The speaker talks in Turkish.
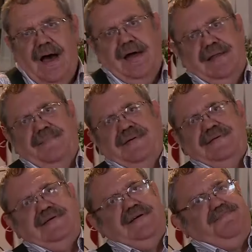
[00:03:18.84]
adamı
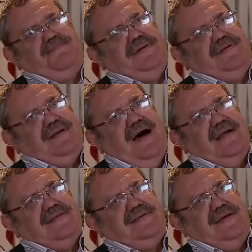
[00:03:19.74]
zırt pırt
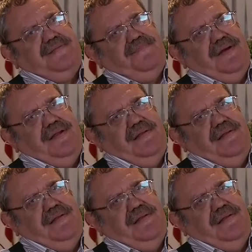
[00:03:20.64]
rahatsız etmeyin.